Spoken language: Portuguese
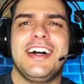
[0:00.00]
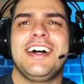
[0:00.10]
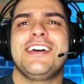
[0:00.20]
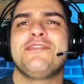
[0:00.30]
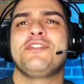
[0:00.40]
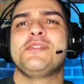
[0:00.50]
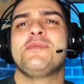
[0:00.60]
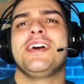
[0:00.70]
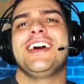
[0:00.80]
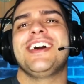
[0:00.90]
Ave
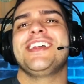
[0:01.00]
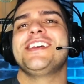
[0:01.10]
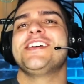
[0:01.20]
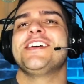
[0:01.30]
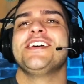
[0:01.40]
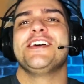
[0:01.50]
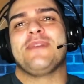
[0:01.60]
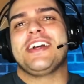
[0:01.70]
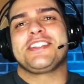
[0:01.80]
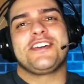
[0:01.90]
Maria.
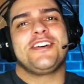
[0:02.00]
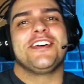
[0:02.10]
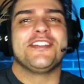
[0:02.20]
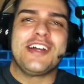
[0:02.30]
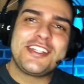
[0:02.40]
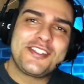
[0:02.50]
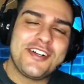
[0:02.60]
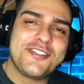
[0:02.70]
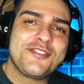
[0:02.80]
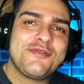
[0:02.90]
Mas ó, não é
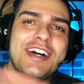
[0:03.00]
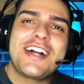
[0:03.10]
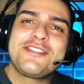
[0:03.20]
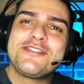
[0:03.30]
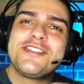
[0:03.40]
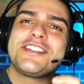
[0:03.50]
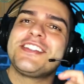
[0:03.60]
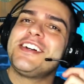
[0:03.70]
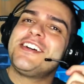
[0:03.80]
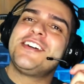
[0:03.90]
só o sovaco do doce,
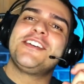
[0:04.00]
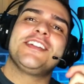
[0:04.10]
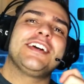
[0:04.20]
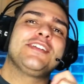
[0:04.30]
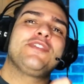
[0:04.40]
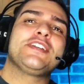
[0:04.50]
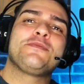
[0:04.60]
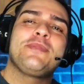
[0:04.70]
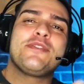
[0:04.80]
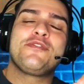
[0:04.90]
não. Lá ele faz
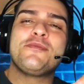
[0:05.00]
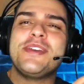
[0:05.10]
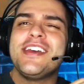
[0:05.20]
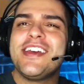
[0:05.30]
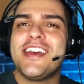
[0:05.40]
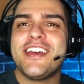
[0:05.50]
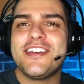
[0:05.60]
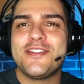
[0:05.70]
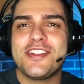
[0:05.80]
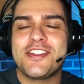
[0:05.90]
o
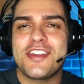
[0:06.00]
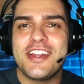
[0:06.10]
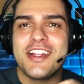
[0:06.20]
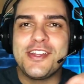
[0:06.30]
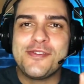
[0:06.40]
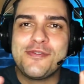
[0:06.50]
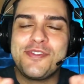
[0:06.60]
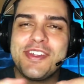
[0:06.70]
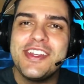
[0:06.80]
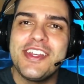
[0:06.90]
perfuminho, ele cheira ali um
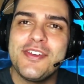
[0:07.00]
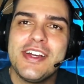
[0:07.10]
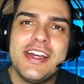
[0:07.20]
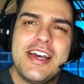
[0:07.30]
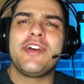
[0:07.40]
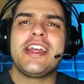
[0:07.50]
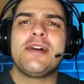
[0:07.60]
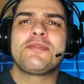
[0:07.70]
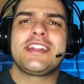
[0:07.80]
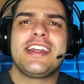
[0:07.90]
vinho.
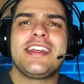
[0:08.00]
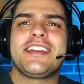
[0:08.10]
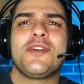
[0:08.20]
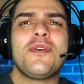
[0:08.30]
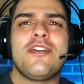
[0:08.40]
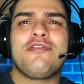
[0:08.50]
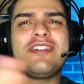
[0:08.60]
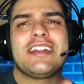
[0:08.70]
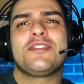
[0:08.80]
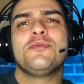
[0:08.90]
Convenhamos, tem que ter um
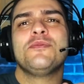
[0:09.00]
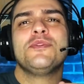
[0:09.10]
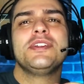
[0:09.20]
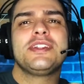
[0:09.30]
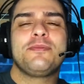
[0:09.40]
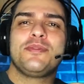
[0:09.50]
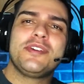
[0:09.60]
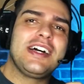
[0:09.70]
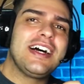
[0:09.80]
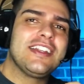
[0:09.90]
olfato muito
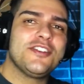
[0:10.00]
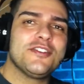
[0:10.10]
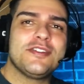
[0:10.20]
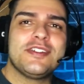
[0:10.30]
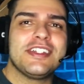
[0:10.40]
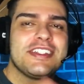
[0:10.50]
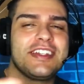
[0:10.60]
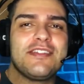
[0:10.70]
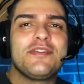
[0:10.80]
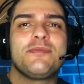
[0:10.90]
apurado. Eu não ia
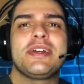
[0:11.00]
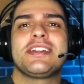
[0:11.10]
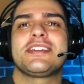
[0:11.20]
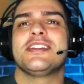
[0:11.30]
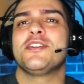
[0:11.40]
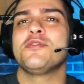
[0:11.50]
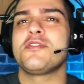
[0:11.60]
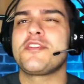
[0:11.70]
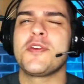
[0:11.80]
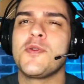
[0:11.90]
servir para isso não. Eu não
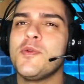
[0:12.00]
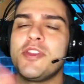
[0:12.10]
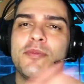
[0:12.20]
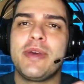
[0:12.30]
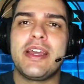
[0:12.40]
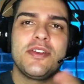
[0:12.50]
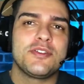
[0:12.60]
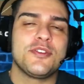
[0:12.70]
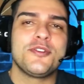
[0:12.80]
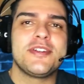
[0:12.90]
distingo muito bem os
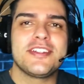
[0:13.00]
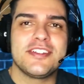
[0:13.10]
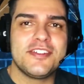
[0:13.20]
odores